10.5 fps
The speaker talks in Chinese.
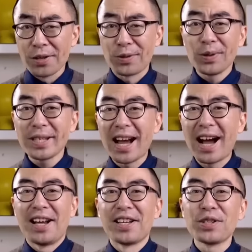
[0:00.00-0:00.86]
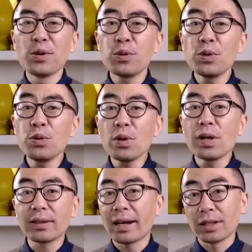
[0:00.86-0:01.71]
所以啊，由于
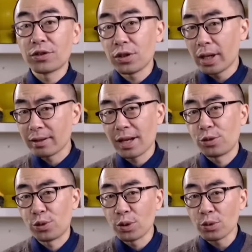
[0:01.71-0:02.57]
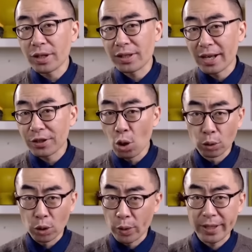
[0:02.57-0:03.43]
越大的质量在旋转起来之
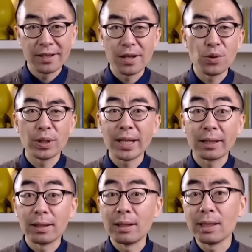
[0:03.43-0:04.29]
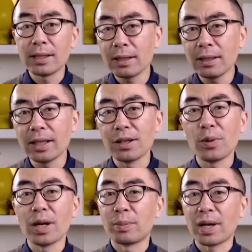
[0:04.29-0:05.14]
后都会产生越大的离心力，
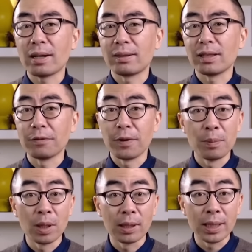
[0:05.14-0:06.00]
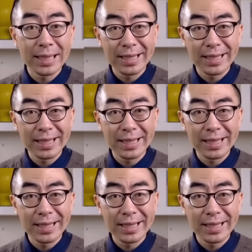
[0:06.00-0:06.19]
为了不让自己分崩离